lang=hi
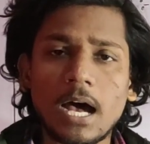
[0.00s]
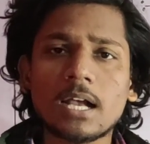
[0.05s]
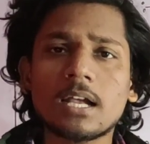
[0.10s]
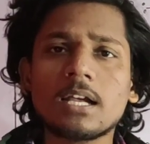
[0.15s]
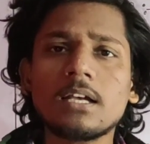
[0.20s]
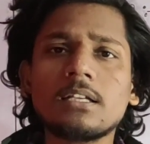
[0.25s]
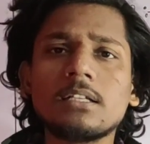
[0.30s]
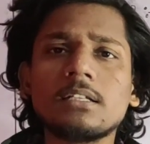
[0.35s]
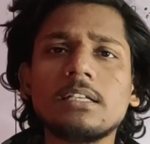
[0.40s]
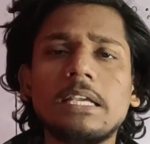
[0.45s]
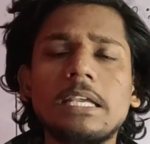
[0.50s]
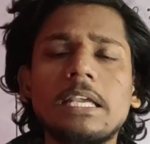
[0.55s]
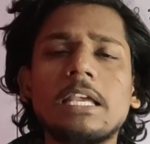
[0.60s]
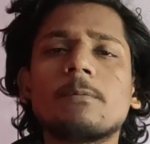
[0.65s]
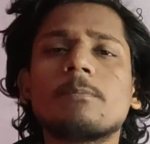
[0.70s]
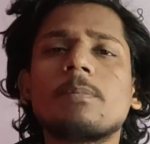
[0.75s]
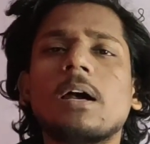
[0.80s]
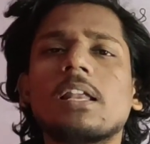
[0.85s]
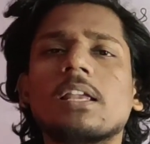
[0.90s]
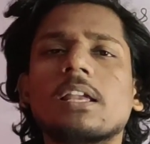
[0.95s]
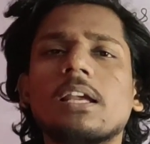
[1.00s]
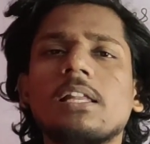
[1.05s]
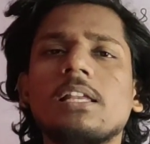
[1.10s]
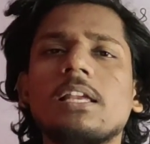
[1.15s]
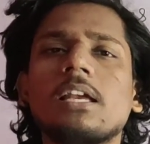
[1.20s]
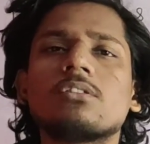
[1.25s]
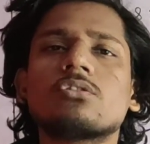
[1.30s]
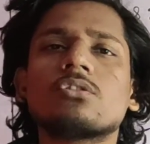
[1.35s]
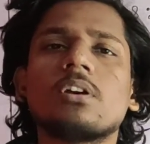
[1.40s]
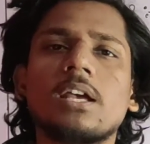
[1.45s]
अगर एक बार के
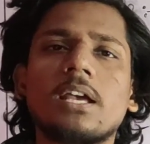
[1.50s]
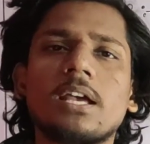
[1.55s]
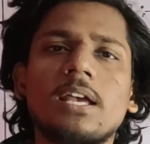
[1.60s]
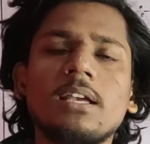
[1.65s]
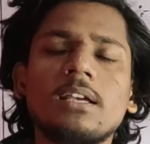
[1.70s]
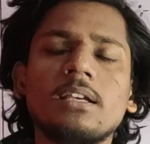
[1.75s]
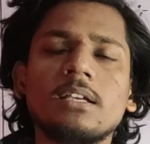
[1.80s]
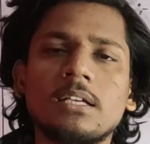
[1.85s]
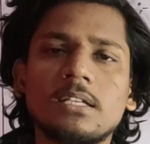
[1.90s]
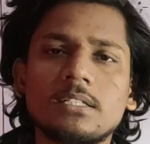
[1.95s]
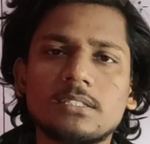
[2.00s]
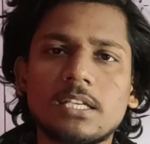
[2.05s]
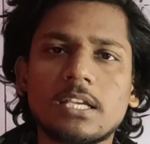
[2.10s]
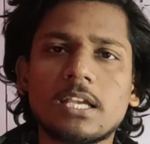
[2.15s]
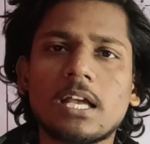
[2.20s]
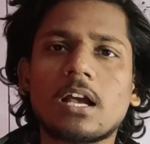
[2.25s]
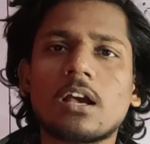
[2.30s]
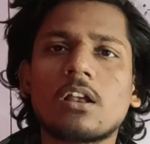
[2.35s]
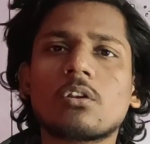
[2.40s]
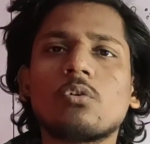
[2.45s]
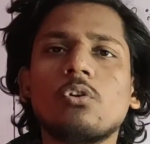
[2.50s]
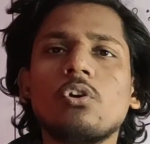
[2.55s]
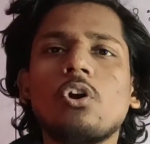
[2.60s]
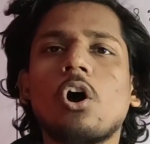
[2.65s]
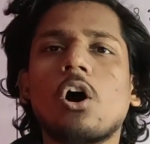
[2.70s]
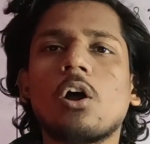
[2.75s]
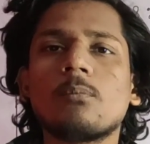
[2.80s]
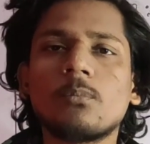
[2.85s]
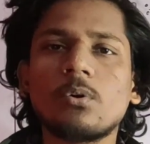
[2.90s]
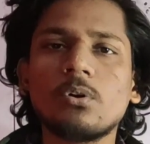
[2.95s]
लिए जो है ठीक है अगर कोई
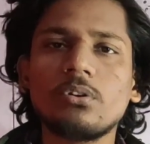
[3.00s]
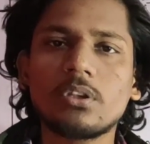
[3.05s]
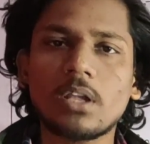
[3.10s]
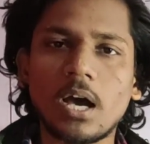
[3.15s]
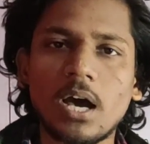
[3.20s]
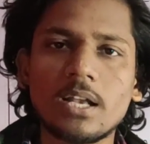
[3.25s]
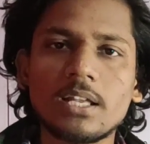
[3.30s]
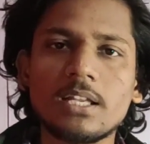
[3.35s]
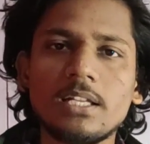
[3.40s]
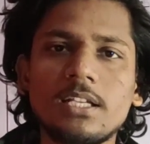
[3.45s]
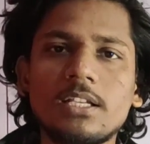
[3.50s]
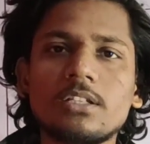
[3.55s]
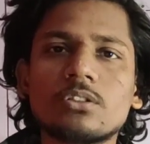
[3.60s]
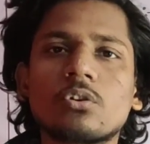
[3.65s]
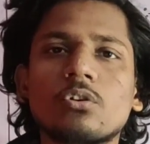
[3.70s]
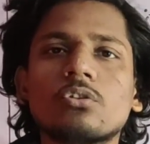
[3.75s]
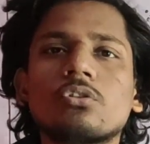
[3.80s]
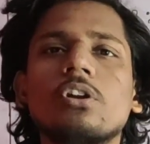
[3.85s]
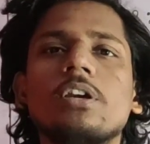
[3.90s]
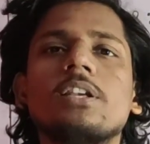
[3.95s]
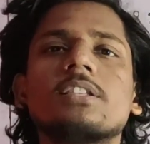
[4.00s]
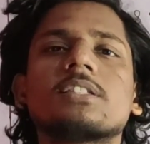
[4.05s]
हार्मोन ना रिलीज हो तो